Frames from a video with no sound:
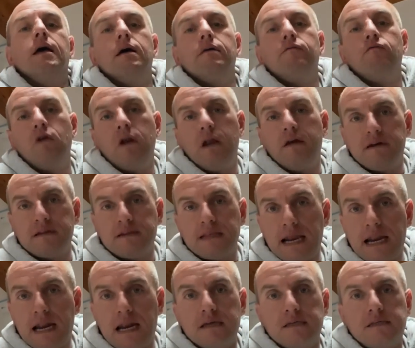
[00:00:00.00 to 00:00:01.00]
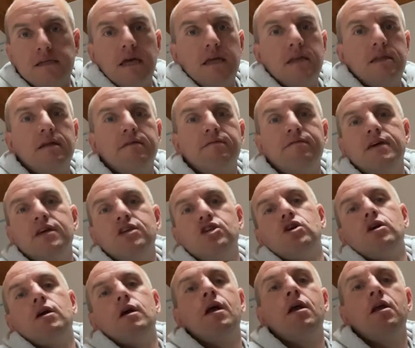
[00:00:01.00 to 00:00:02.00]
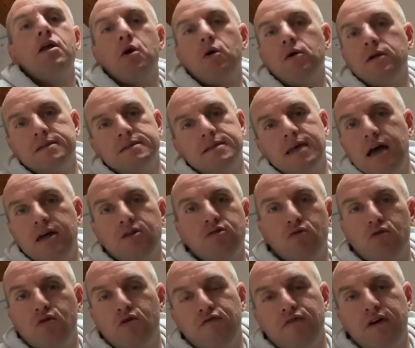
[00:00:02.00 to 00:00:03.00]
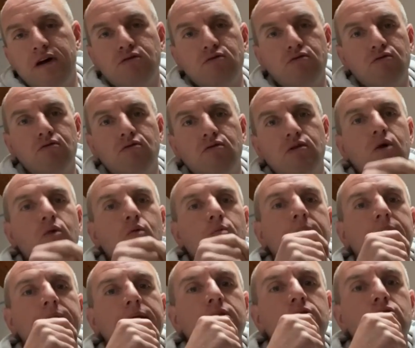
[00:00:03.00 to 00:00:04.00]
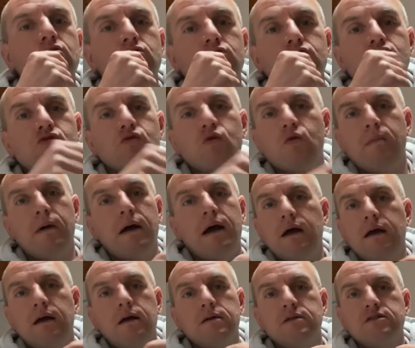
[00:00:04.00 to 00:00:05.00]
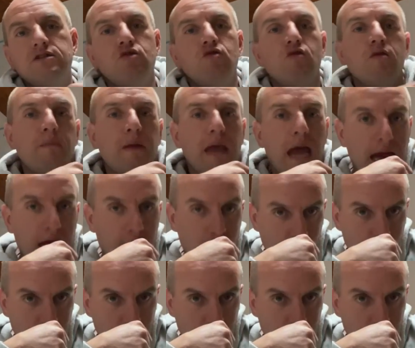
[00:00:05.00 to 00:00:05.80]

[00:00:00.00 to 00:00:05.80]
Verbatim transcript: Voleva andare alla 7, invece gli ho alzato, gli ho fatto l'aumento, insomma, segno in bianco,